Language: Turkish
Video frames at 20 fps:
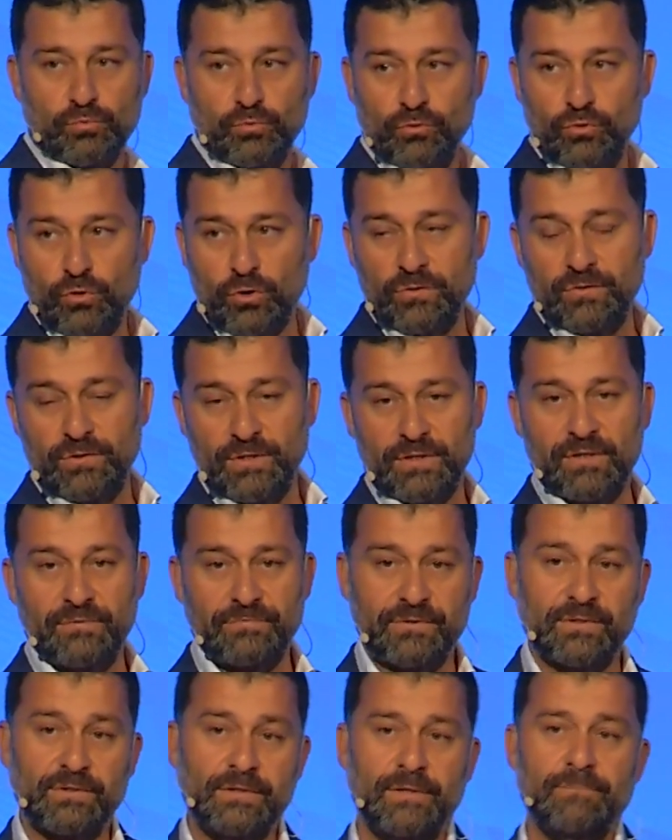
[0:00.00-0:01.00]
Bu dört
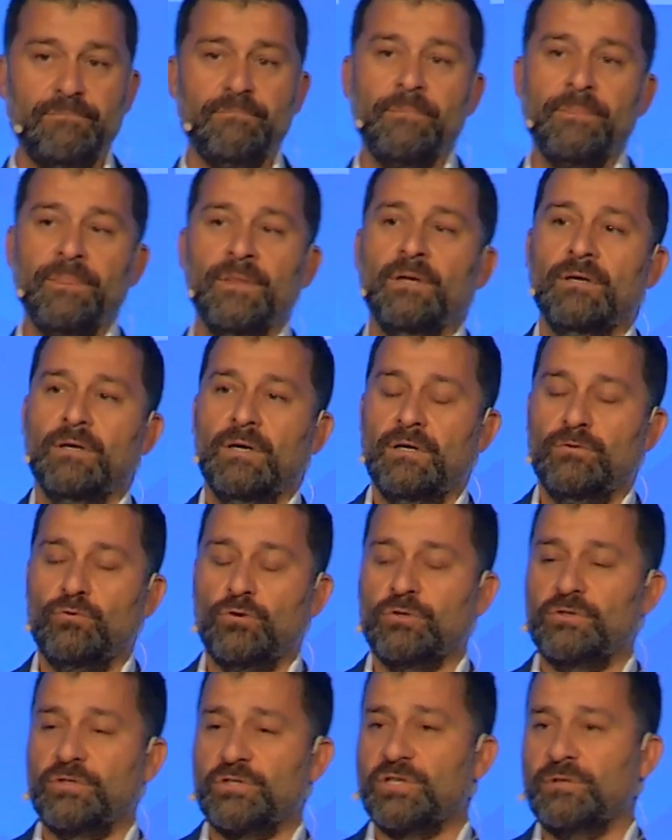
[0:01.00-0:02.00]
tarafta da, e,
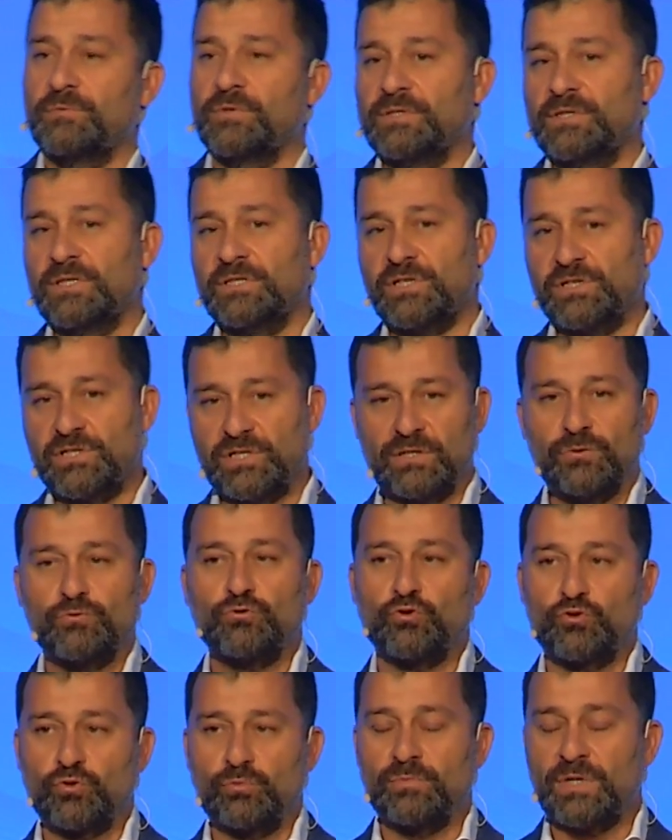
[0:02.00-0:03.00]
dört aşamada da çeşitli
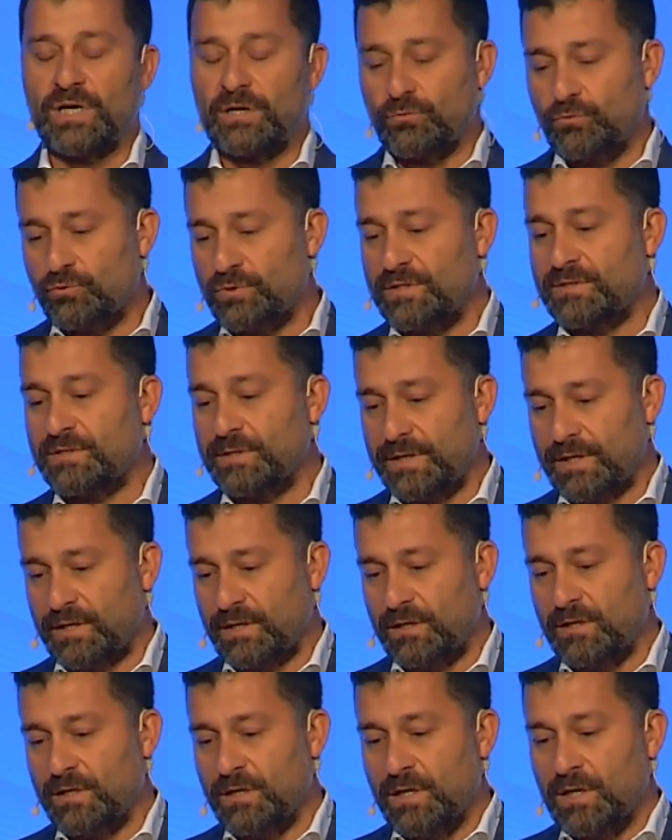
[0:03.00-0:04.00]
çözümler üreterek
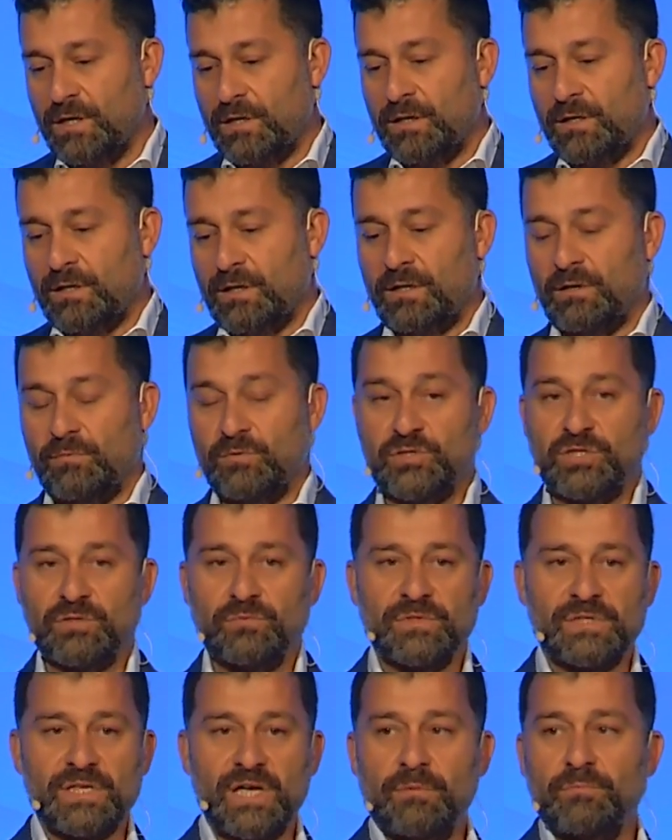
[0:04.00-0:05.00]

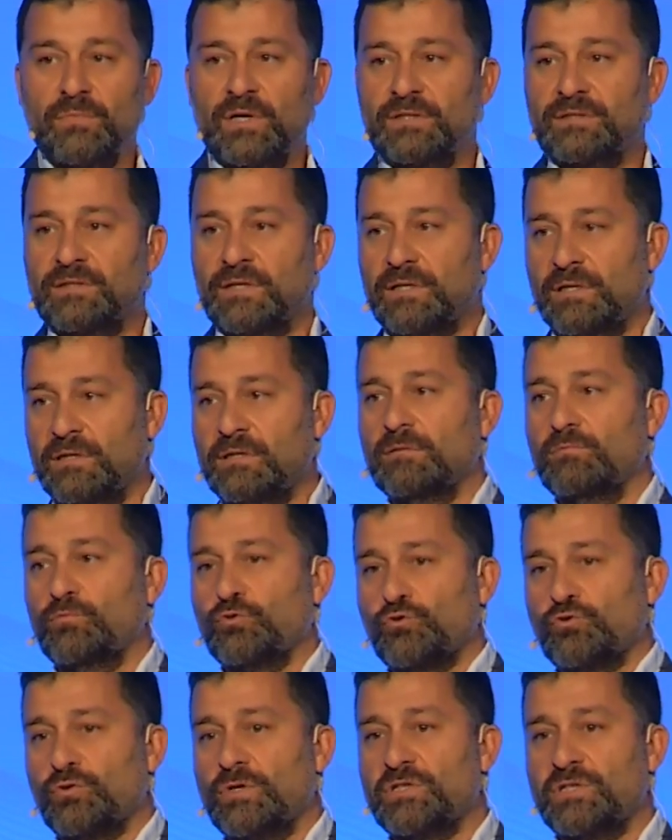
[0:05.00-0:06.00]
amacımız hem adayın bu
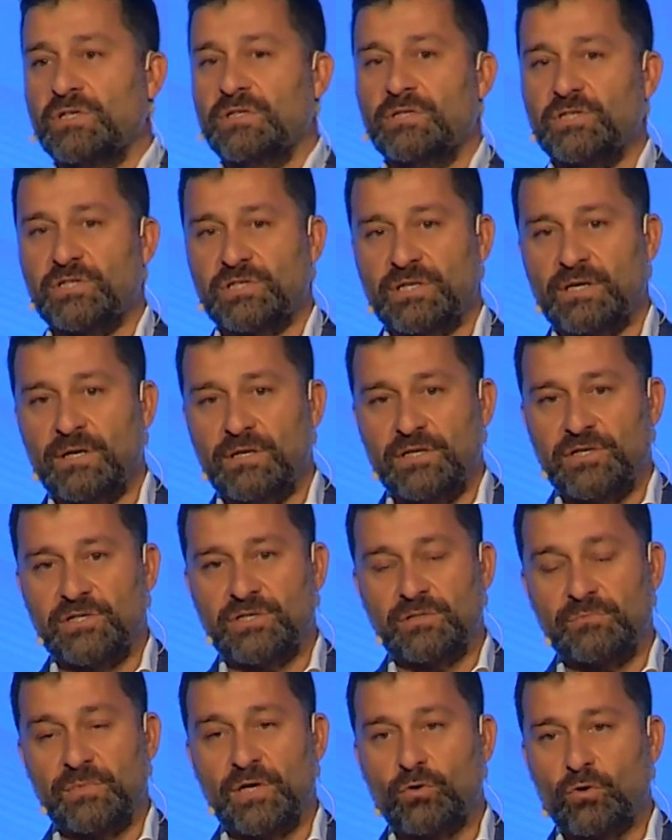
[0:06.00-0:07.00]
sürecini
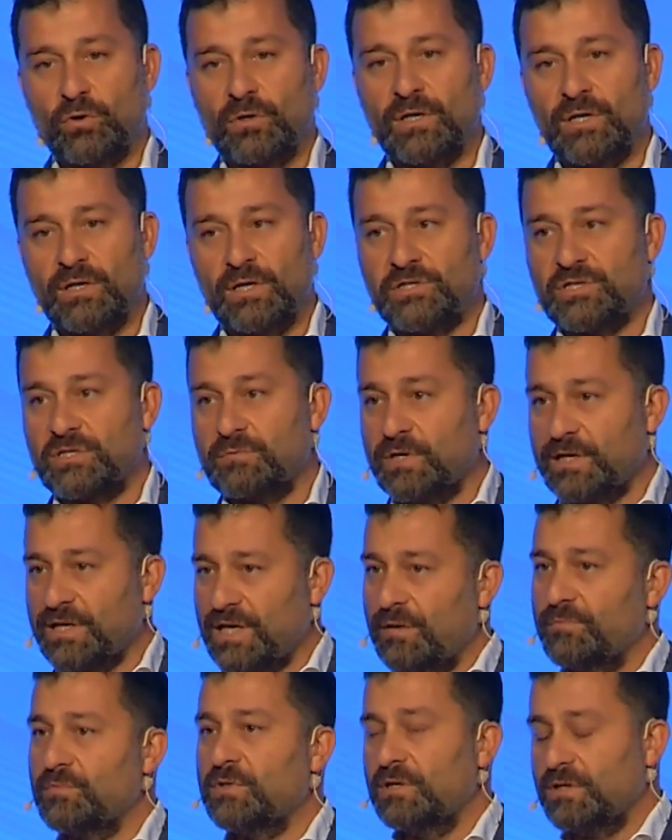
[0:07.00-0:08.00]
dijitalleştirmek, kolaylaştırmak
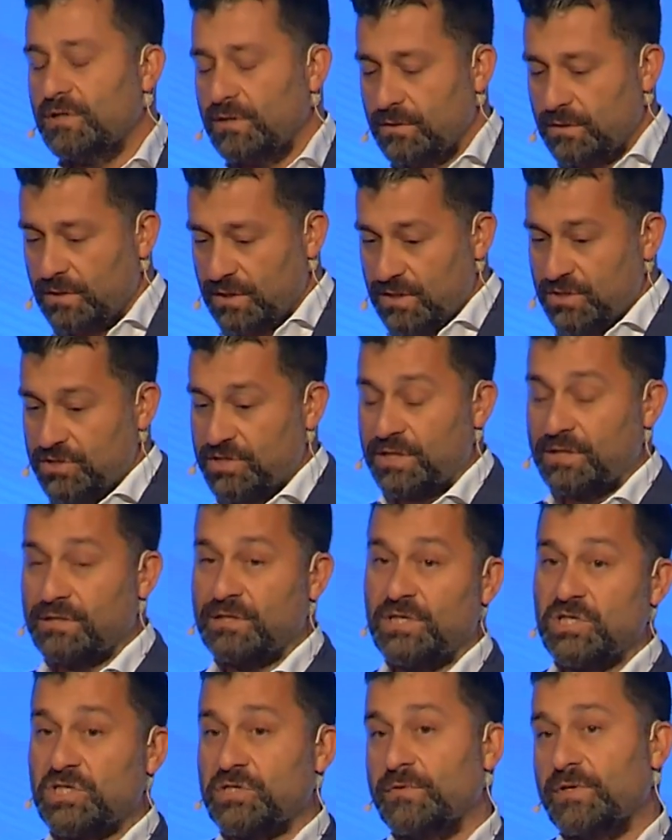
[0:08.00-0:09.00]
hem de aynı şekilde
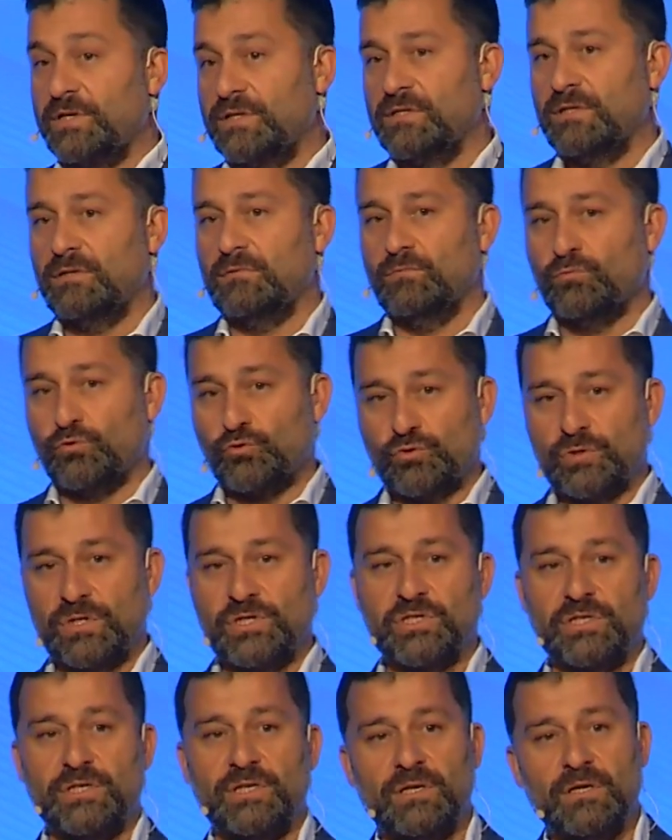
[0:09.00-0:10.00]
işverenin bu
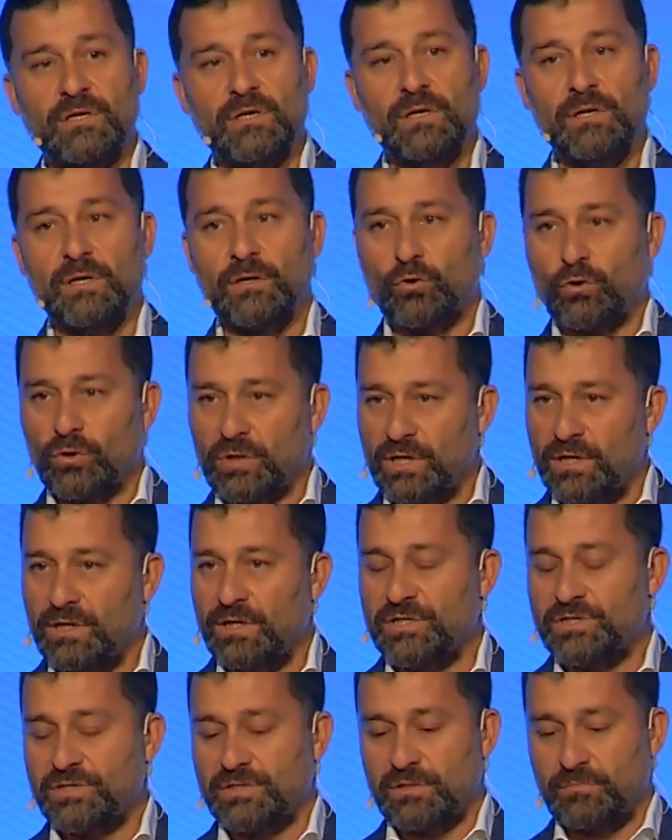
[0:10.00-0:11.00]
sürecini
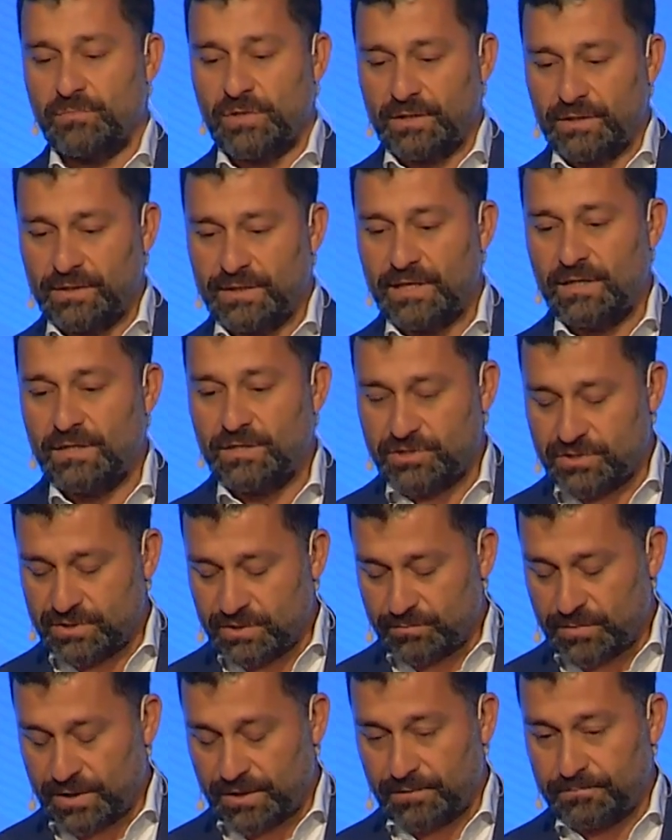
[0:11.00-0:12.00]
kolaylaştırmak,
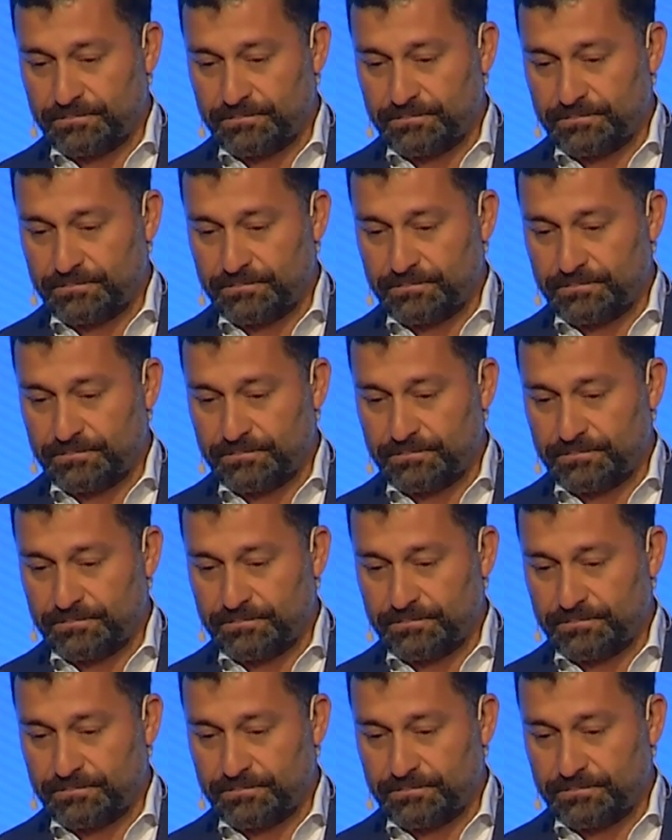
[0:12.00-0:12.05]
geliştirmek.